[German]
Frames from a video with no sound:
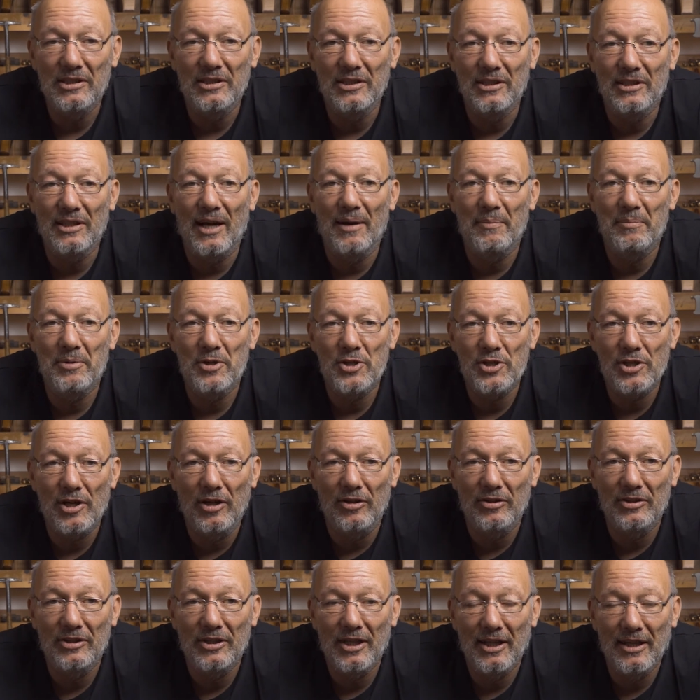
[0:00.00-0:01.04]

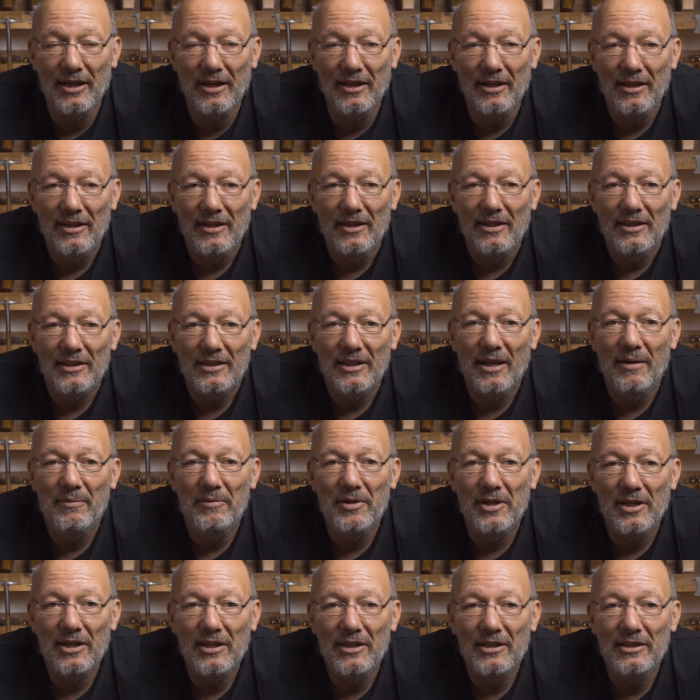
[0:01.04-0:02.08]
Titanbestandteile, der
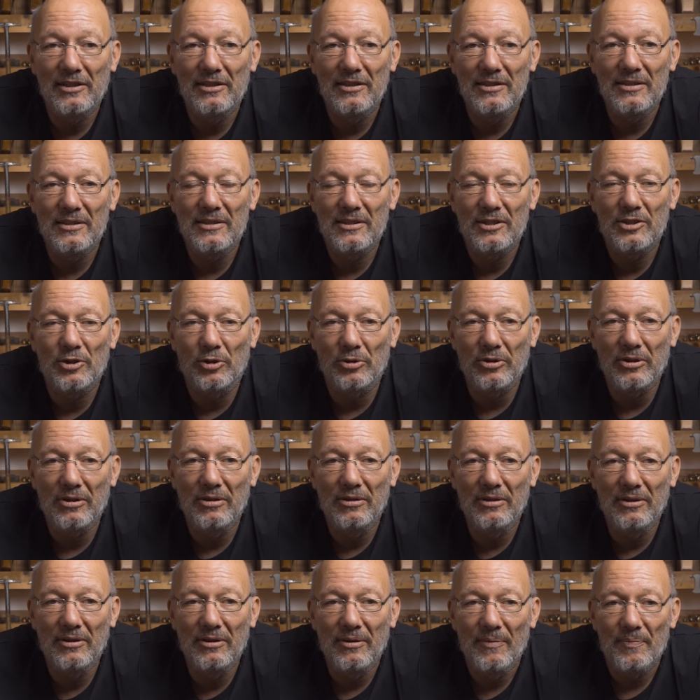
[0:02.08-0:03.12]
wirklich diesen
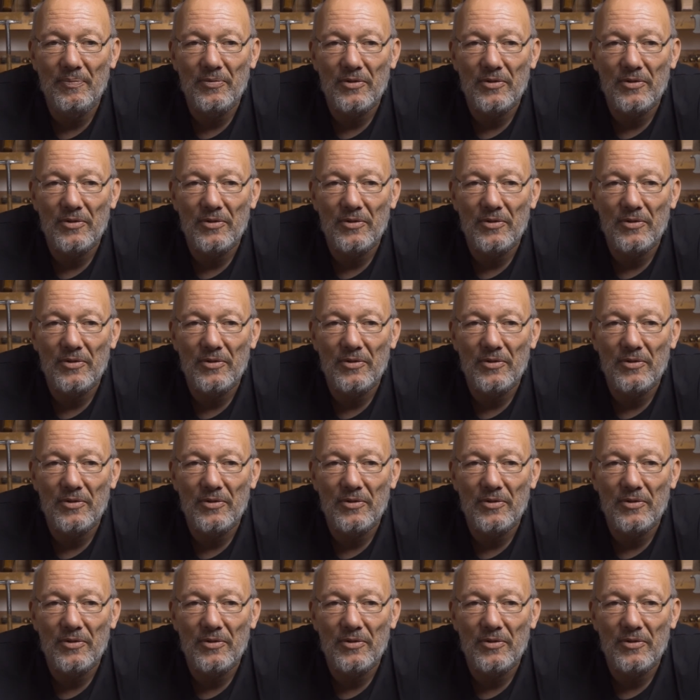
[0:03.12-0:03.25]
satten,